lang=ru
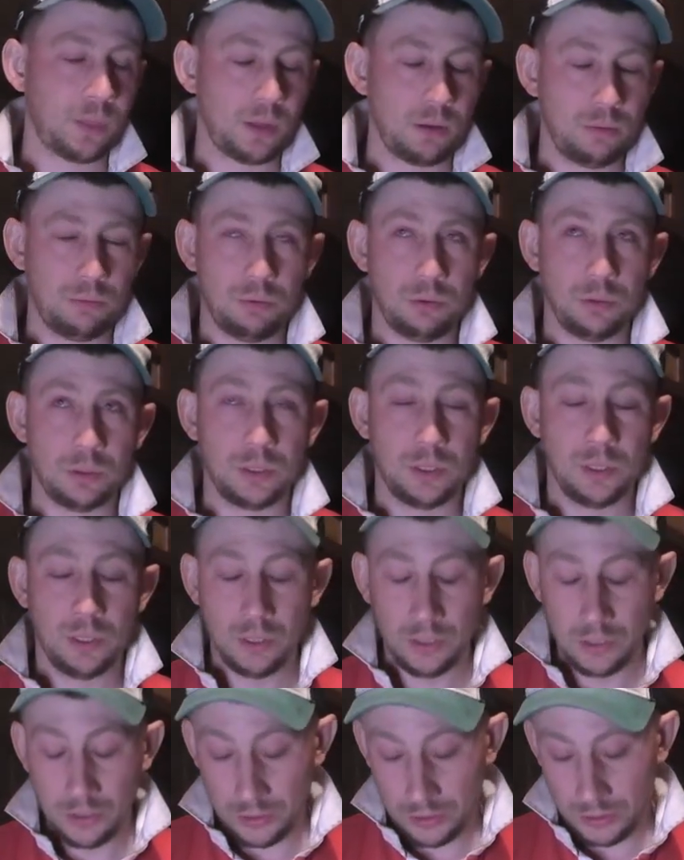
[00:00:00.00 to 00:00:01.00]
Вот.
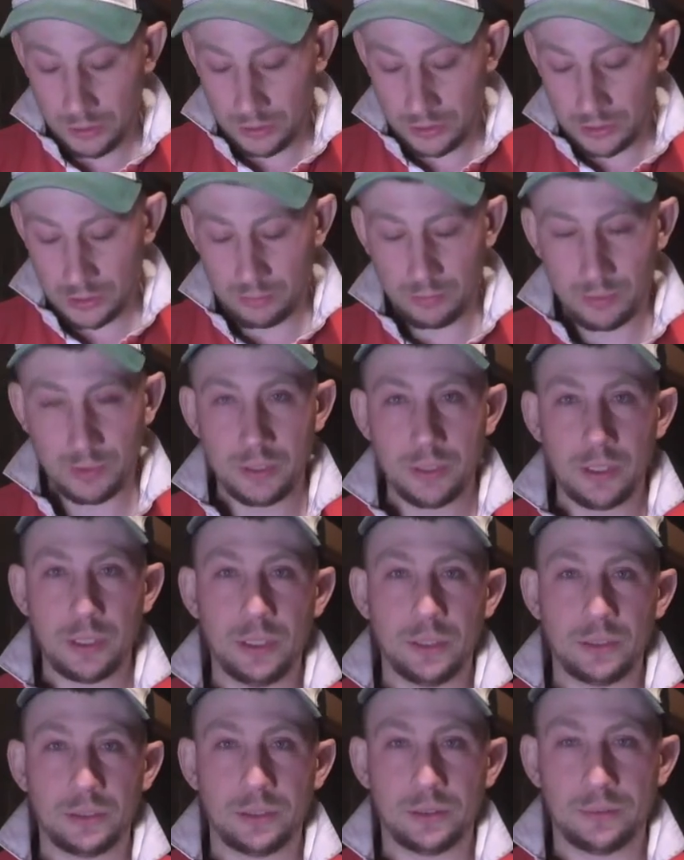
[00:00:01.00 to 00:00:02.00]
И как бы
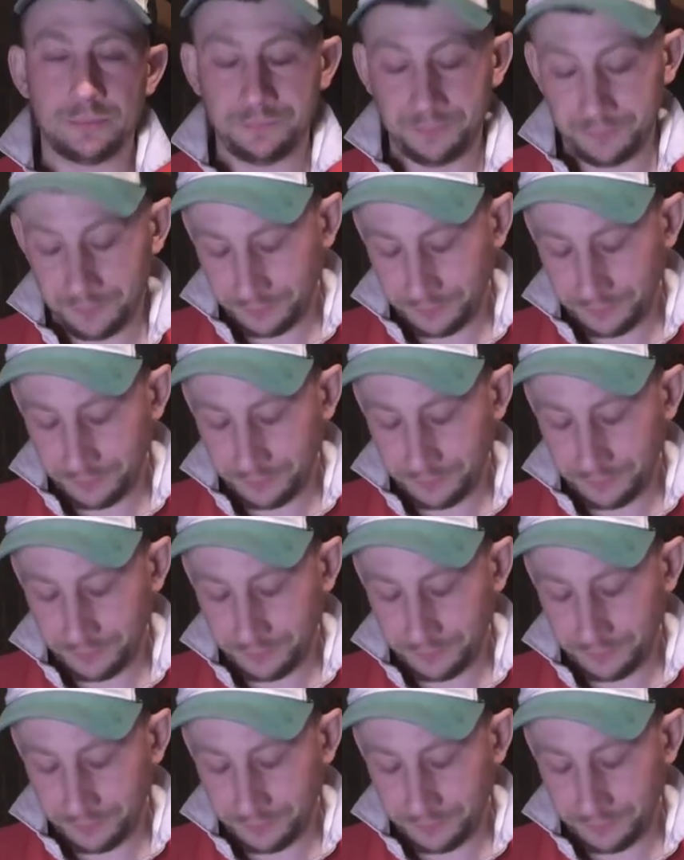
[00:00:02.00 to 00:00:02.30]
интересно